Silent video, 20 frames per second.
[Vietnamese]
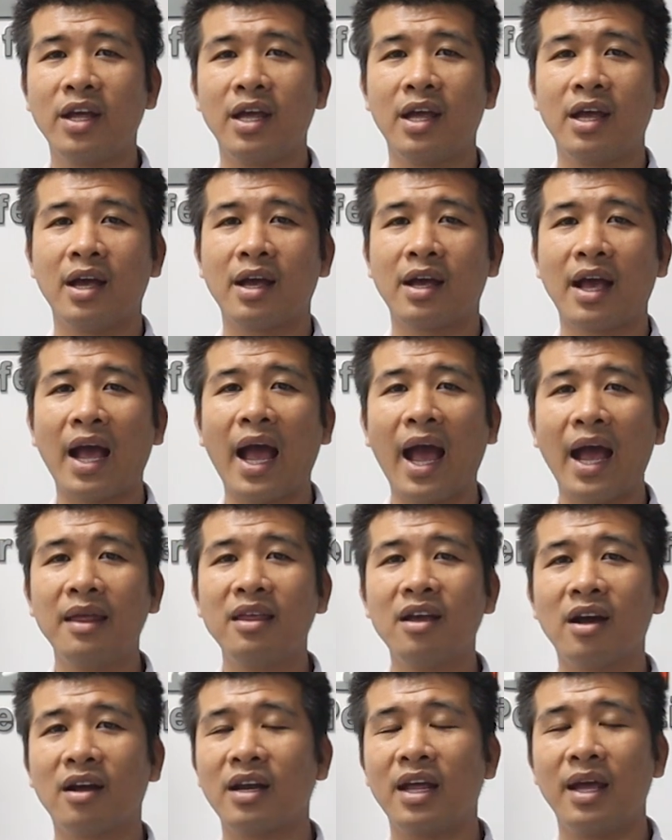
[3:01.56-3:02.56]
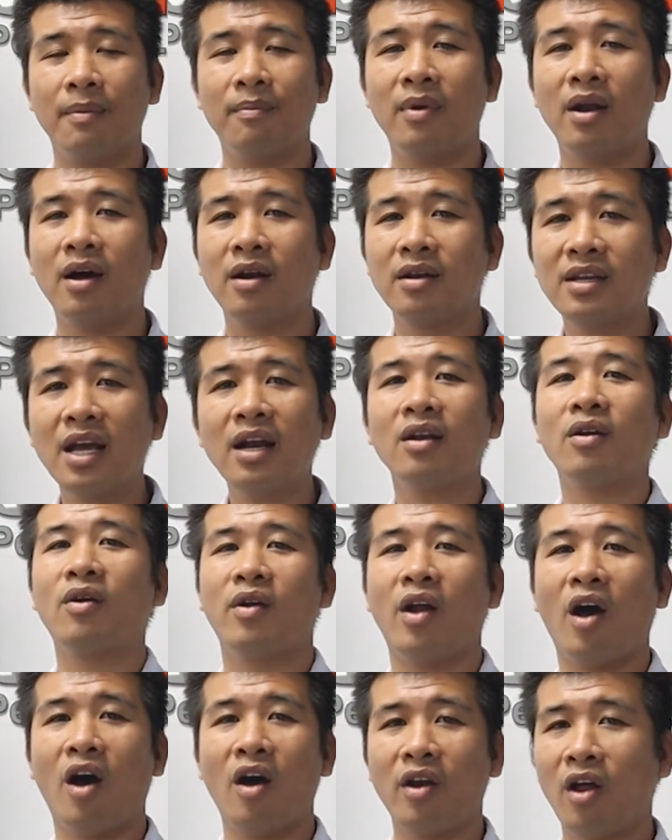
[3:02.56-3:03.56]
thì cái nhược điểm lớn nhất của
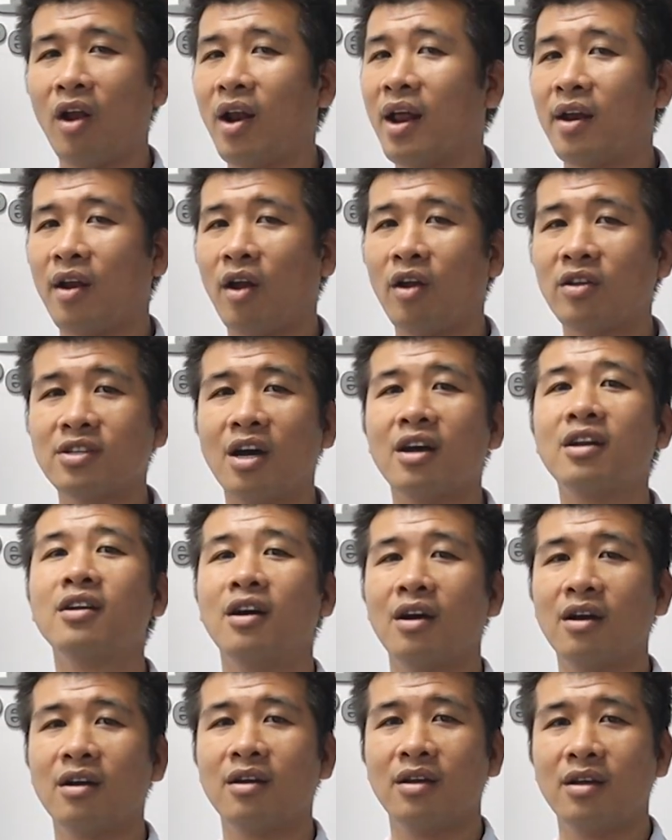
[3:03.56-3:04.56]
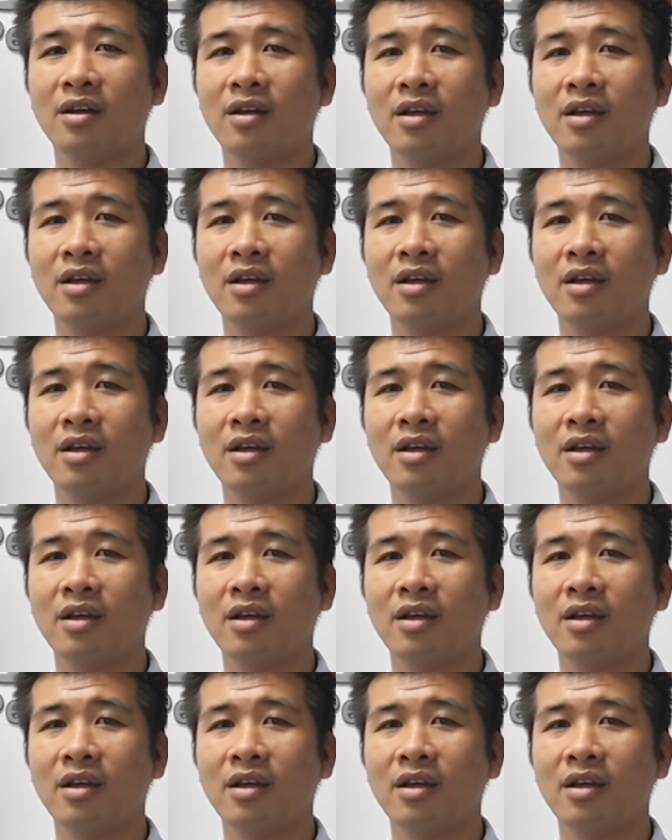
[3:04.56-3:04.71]
nó đó là nó sợ nước.